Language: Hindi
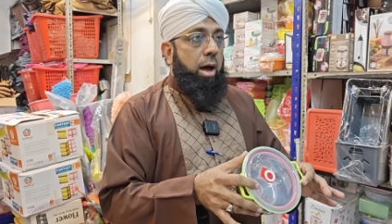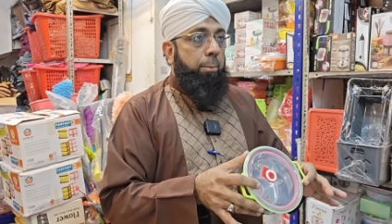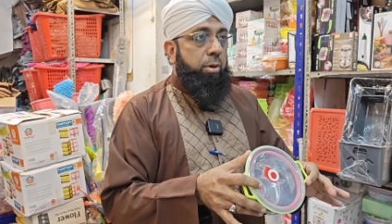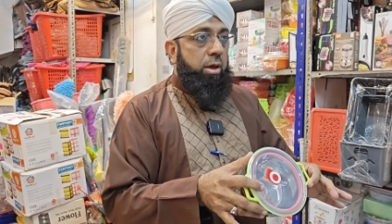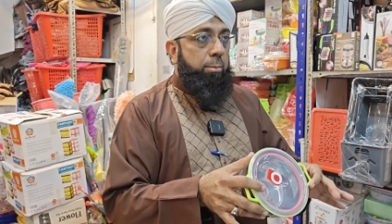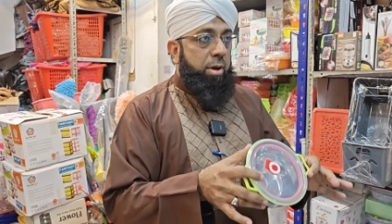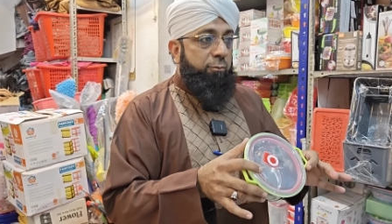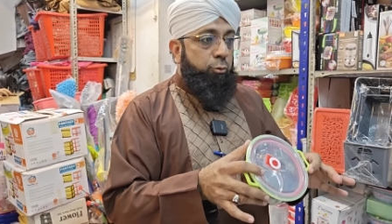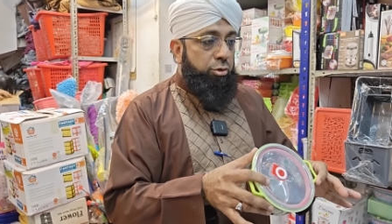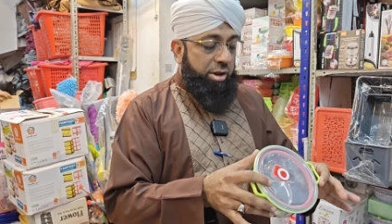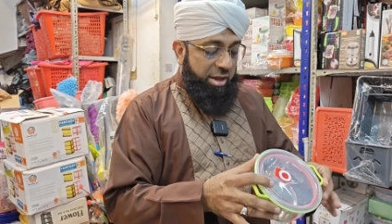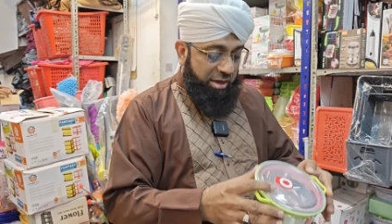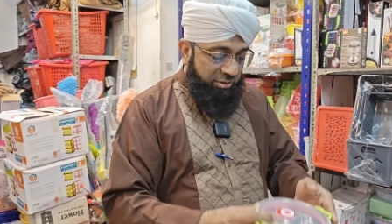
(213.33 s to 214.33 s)
आपकी
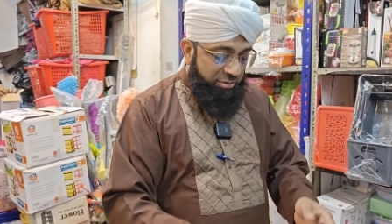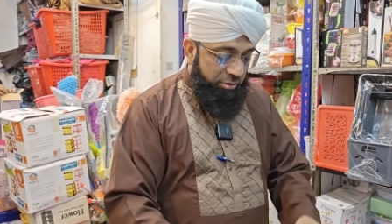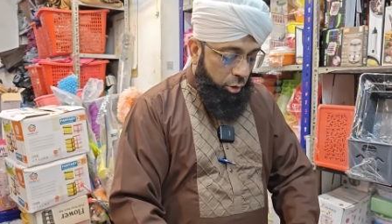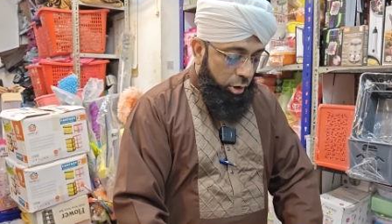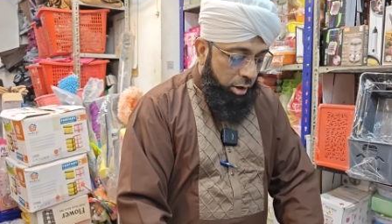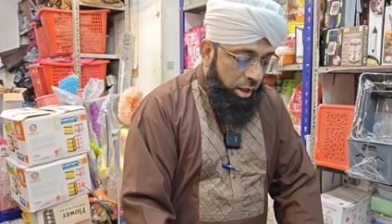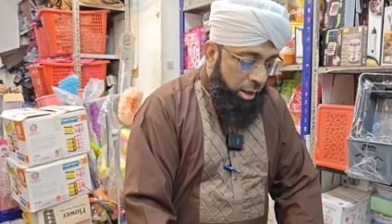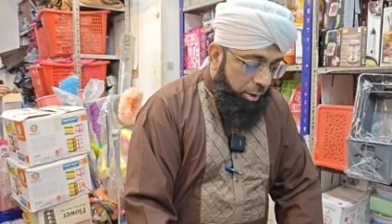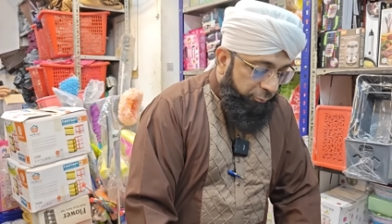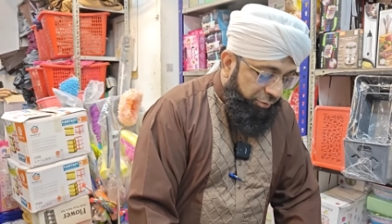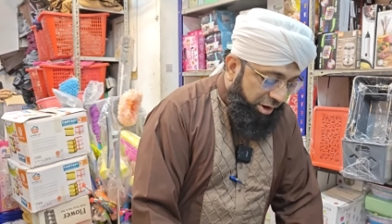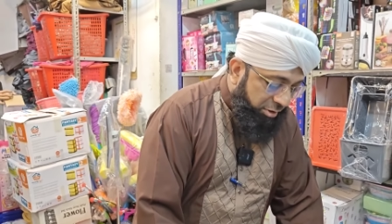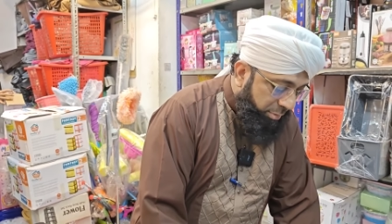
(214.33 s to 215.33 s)
महफूज रहेगी चीज और
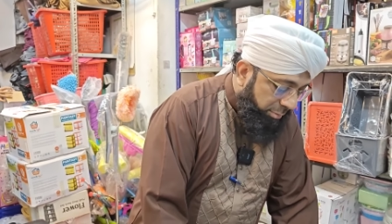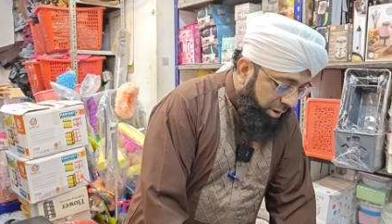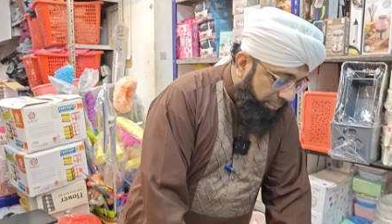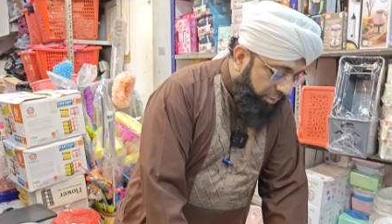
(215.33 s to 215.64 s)
फ्रिज में